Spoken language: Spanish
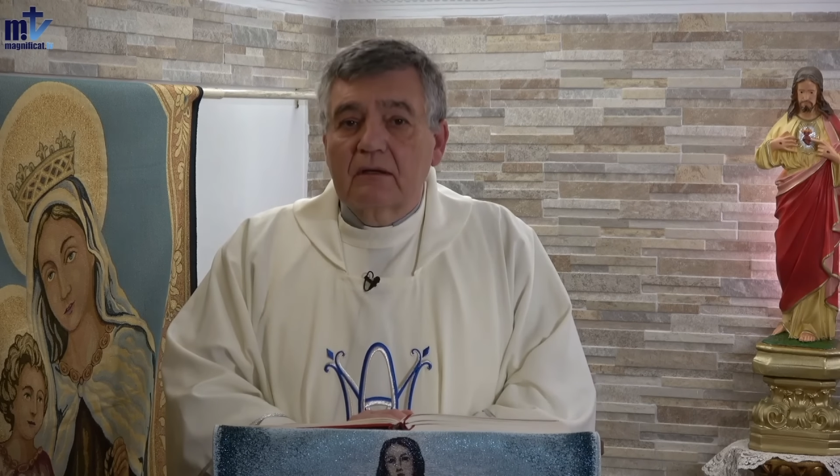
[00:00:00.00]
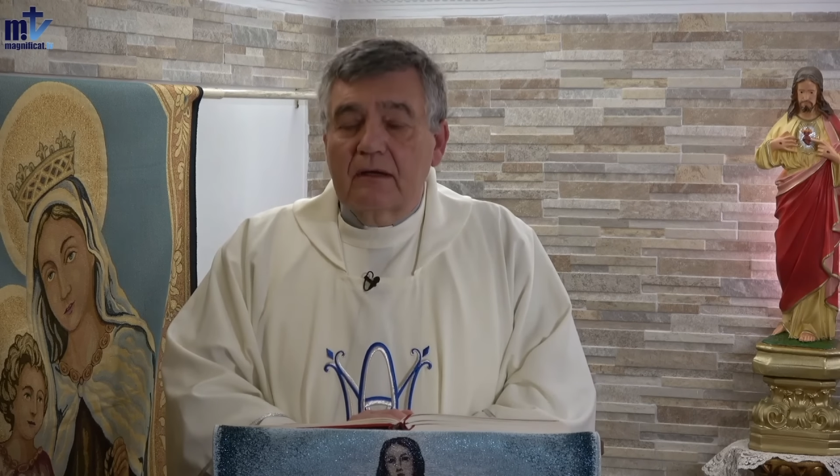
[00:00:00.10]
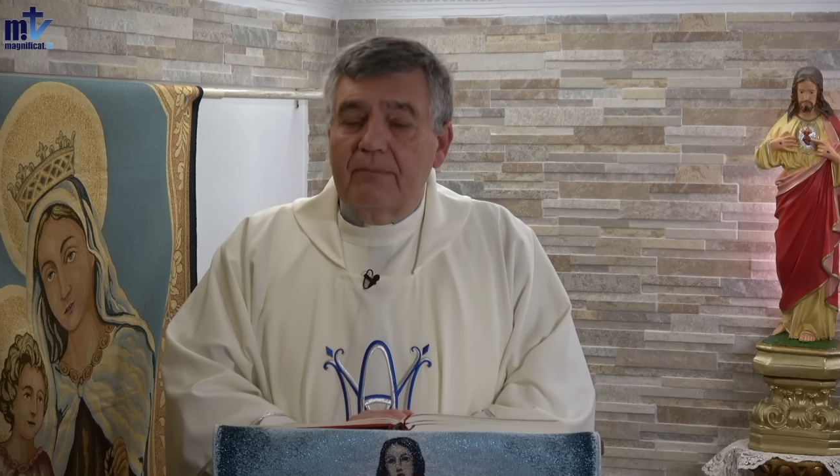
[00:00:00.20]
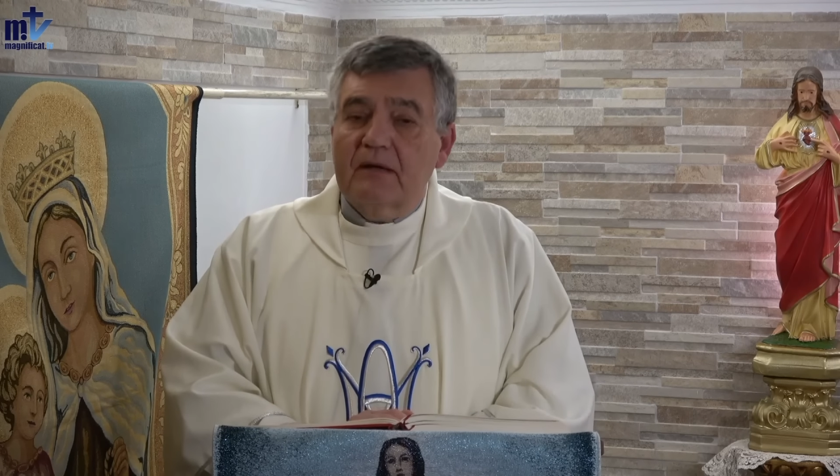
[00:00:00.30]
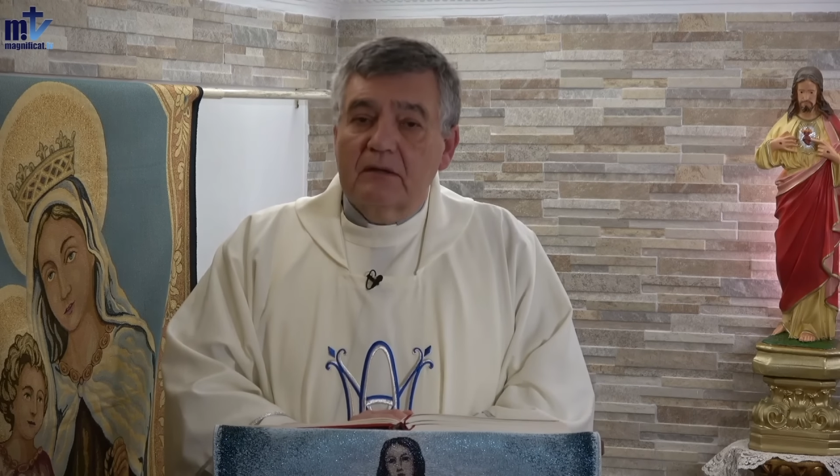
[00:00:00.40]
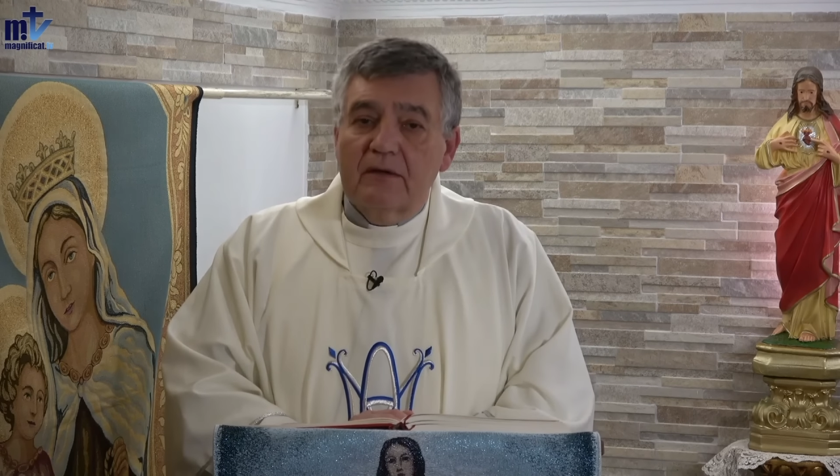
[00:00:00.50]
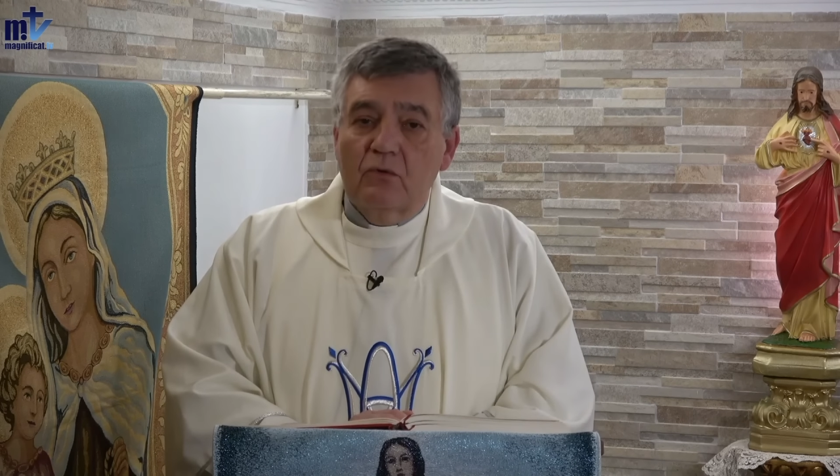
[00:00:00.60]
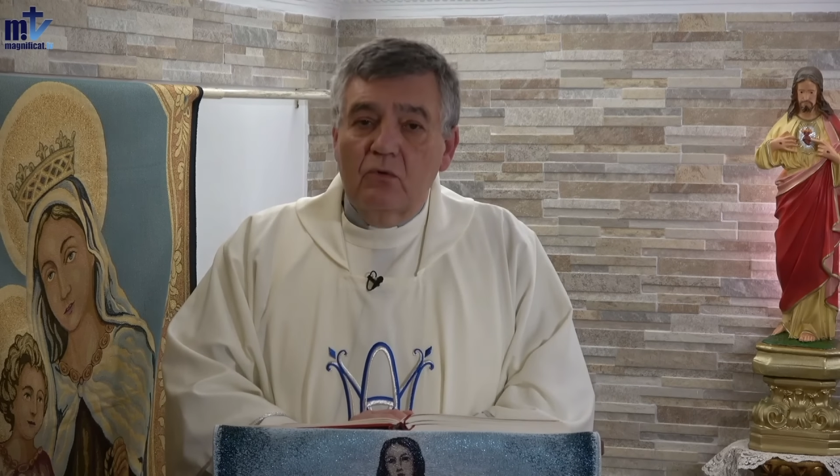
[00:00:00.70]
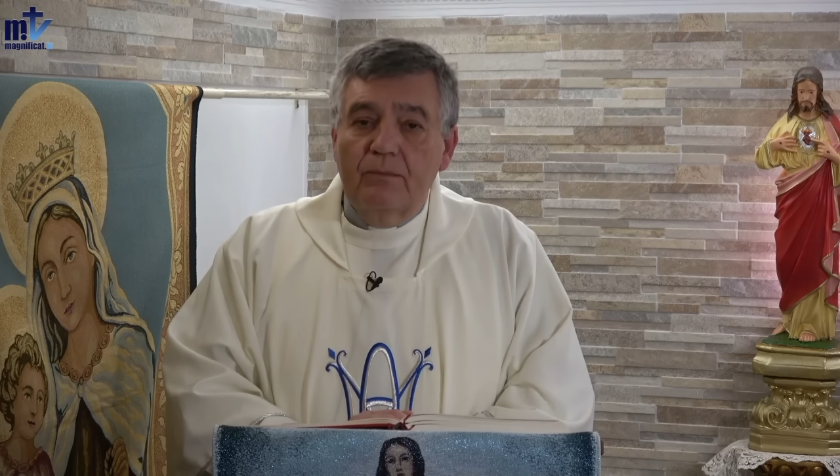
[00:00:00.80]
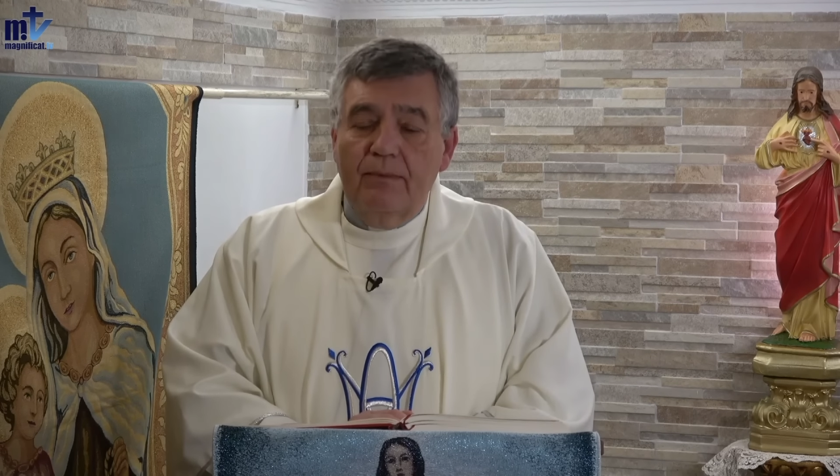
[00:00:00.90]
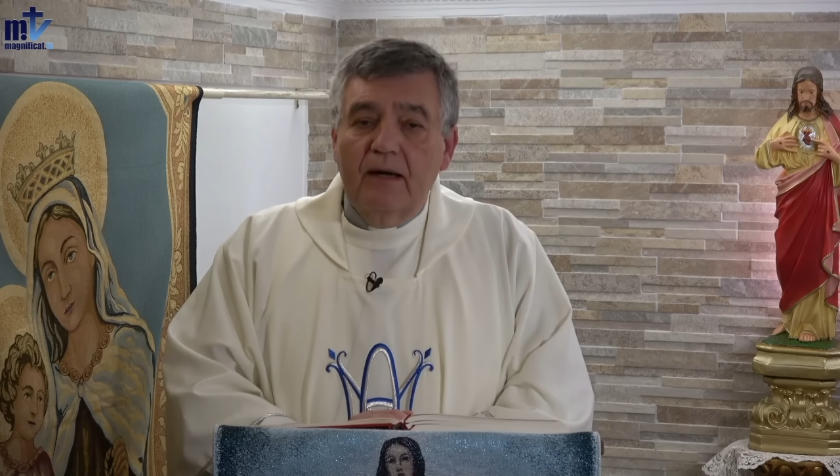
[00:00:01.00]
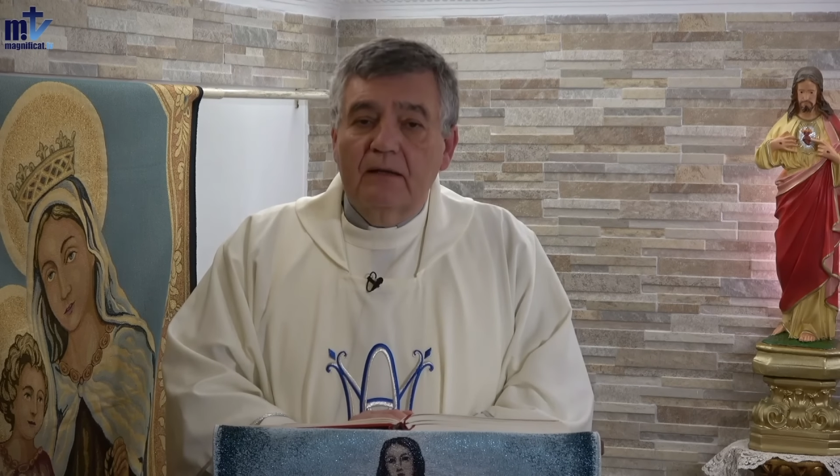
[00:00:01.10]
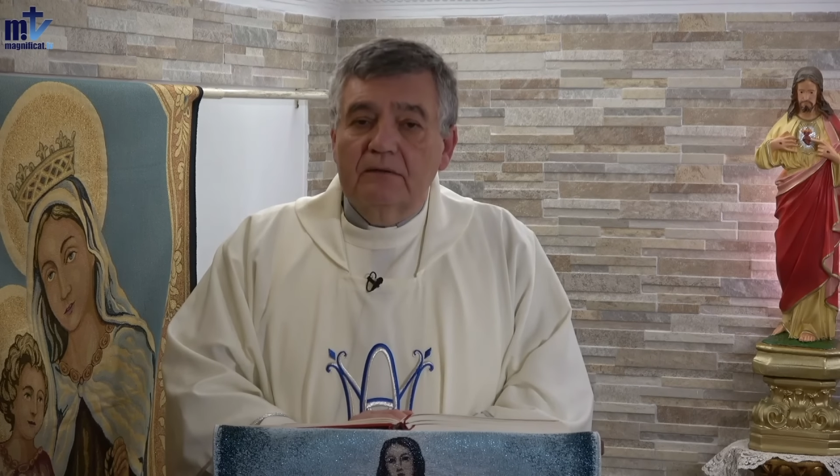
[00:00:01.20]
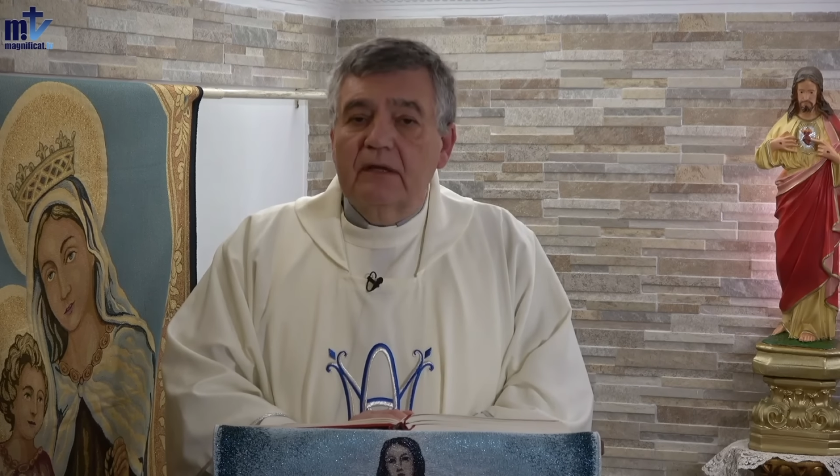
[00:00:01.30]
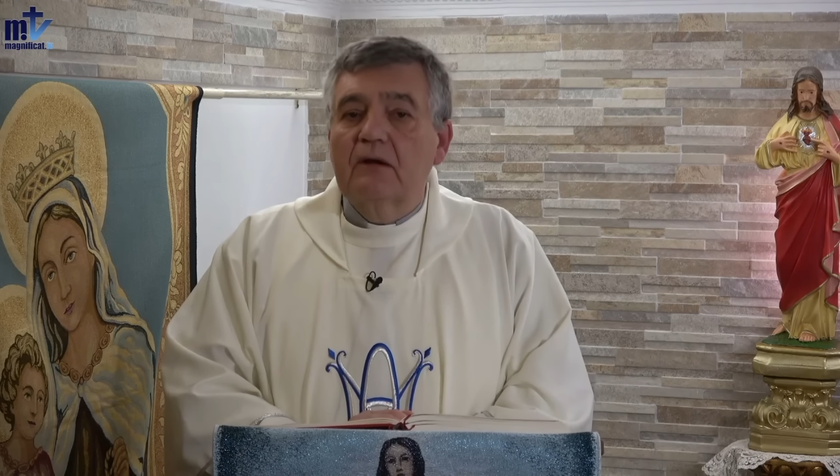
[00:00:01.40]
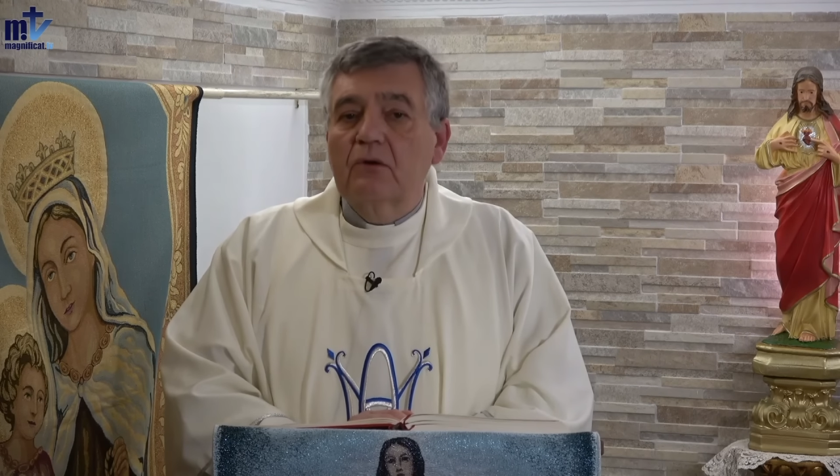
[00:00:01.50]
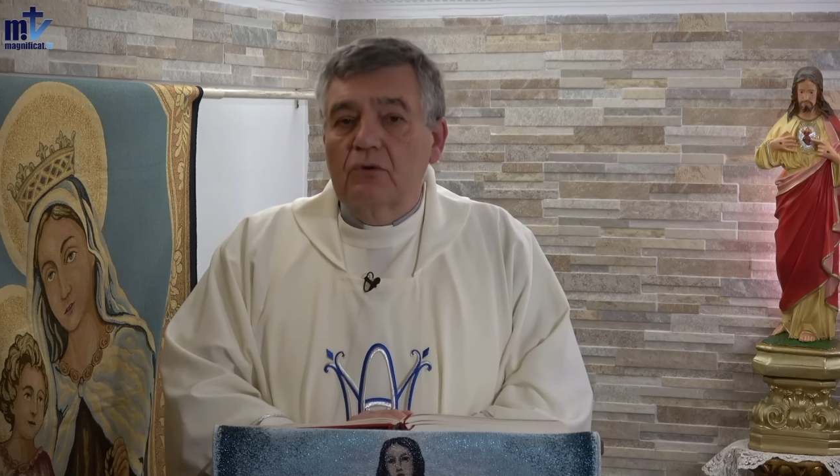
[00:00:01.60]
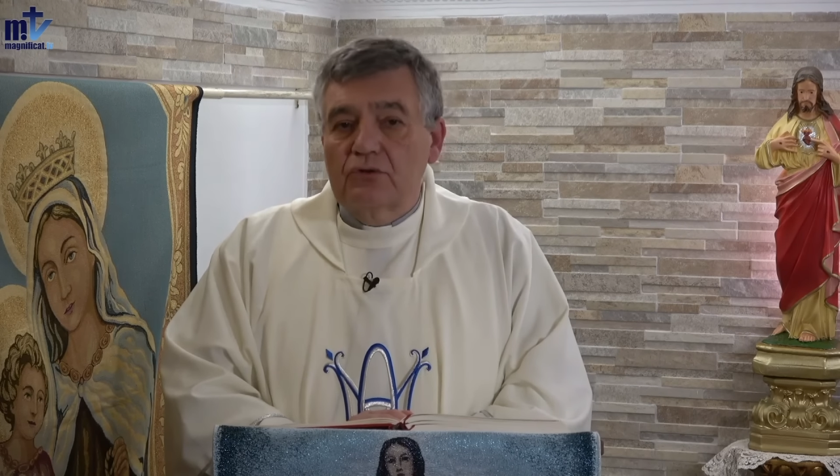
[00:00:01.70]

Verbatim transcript: ¿Qué parte de culpa tengo